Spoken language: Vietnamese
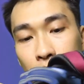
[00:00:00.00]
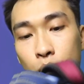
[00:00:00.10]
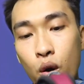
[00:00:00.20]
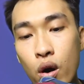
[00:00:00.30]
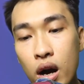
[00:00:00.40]

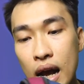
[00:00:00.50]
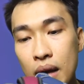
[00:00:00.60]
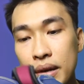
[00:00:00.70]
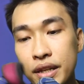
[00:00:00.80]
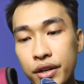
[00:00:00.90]
mua các cái
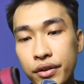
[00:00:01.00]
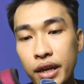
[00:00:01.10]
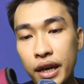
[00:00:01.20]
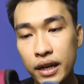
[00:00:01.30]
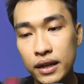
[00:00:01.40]
bình giữ
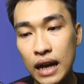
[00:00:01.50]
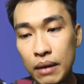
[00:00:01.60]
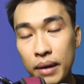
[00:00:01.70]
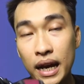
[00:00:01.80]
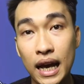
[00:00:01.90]
nhiệt, đặc
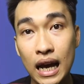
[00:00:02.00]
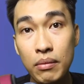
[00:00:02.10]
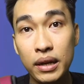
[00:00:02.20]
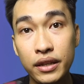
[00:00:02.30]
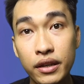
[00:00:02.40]
biệt là các
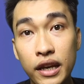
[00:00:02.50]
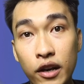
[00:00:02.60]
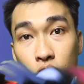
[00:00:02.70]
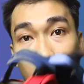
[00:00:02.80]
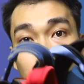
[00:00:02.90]
bình giữ nhiệt
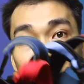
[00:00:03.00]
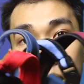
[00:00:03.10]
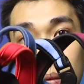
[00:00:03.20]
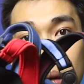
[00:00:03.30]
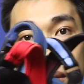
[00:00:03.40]
của
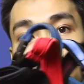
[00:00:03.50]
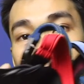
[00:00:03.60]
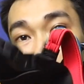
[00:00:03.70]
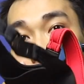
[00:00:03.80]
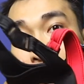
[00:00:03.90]
Lock&Lock á, bên
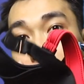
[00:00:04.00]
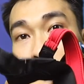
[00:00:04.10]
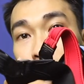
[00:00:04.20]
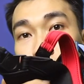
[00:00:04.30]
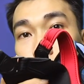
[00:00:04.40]
mình sẽ tặng
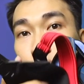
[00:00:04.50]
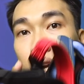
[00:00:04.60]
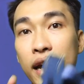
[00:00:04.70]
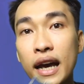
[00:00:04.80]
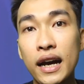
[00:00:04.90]
những cái túi
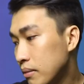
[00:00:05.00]
này ha.